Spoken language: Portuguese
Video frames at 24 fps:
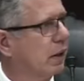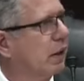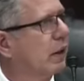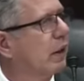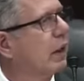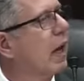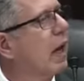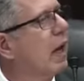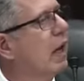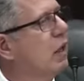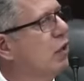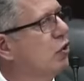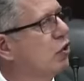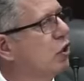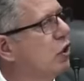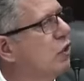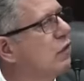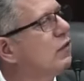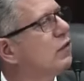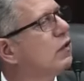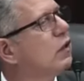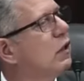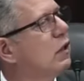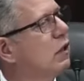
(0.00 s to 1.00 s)
Quem
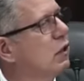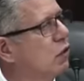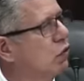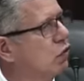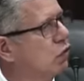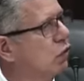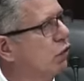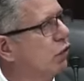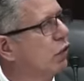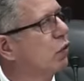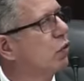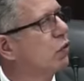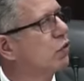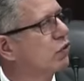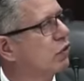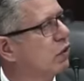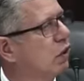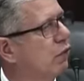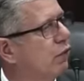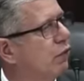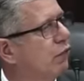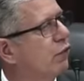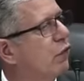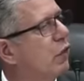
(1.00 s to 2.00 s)
disse isso,
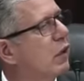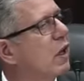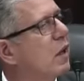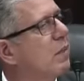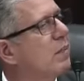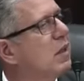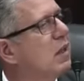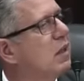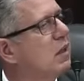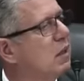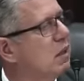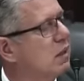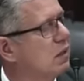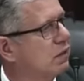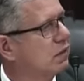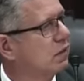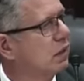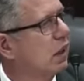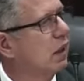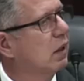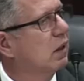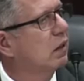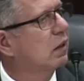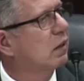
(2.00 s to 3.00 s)
inclusive, foi a
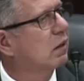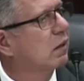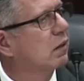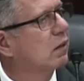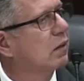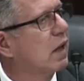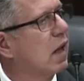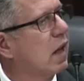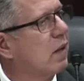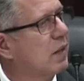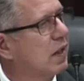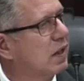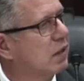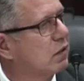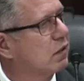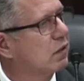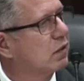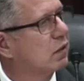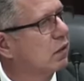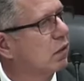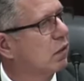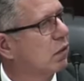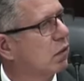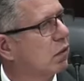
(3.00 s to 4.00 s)
ministra
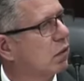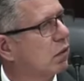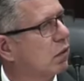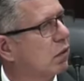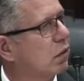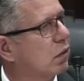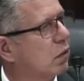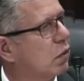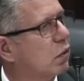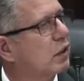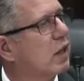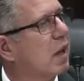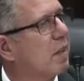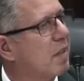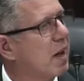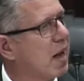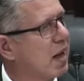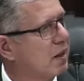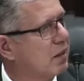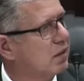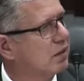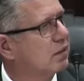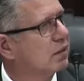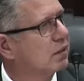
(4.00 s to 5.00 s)
Damaris, ou
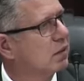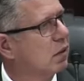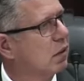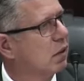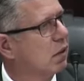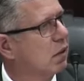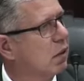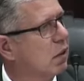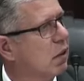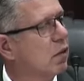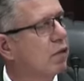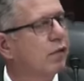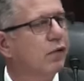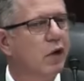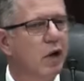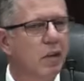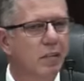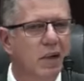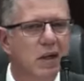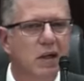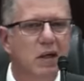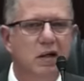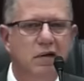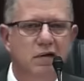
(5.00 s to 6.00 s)
Damares. Foi a
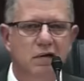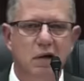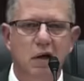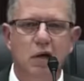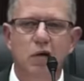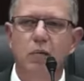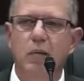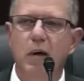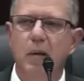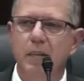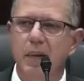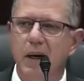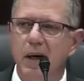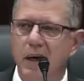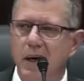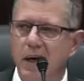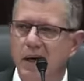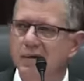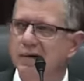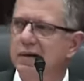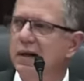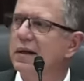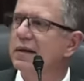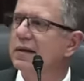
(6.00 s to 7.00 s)
ministra numa
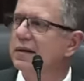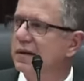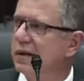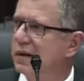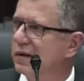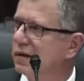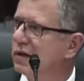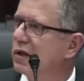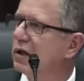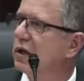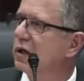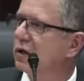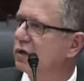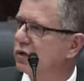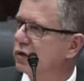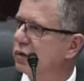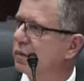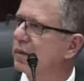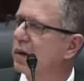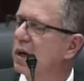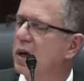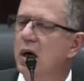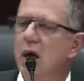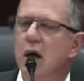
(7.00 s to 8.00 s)
palestra, existe isso
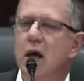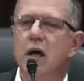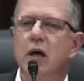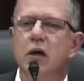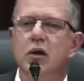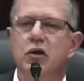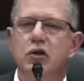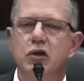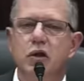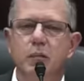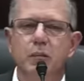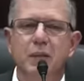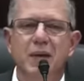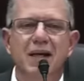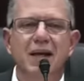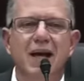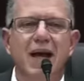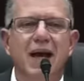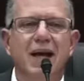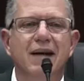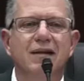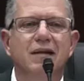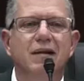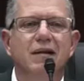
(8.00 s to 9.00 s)

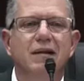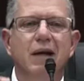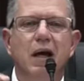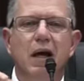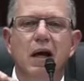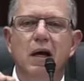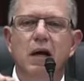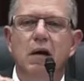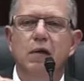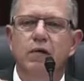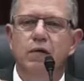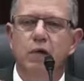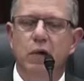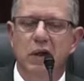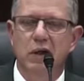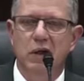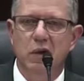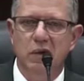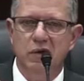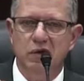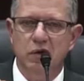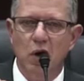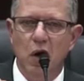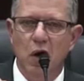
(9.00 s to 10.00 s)
deepnet terrível.
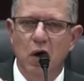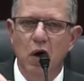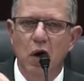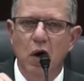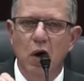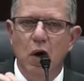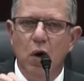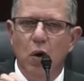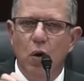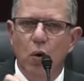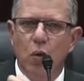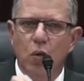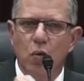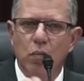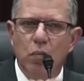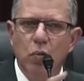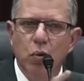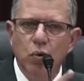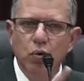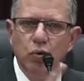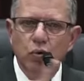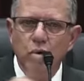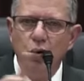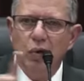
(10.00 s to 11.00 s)
Então, assim, ó, o
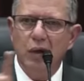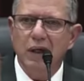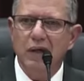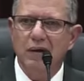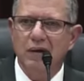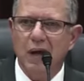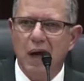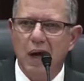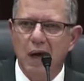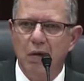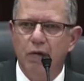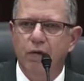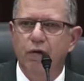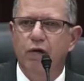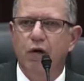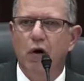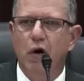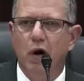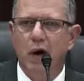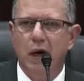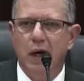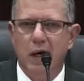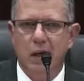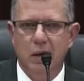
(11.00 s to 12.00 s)
mundo que está aí
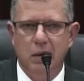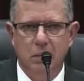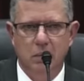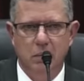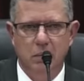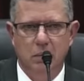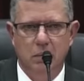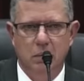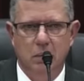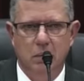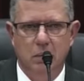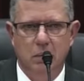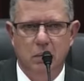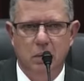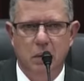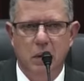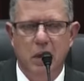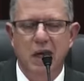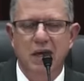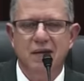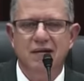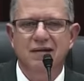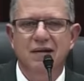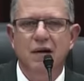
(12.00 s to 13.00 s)
fora
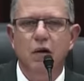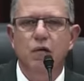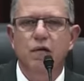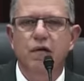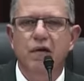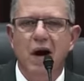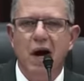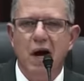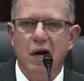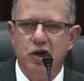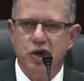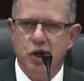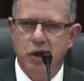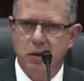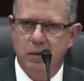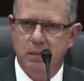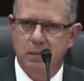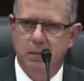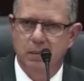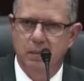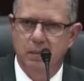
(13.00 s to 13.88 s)
é selvagem.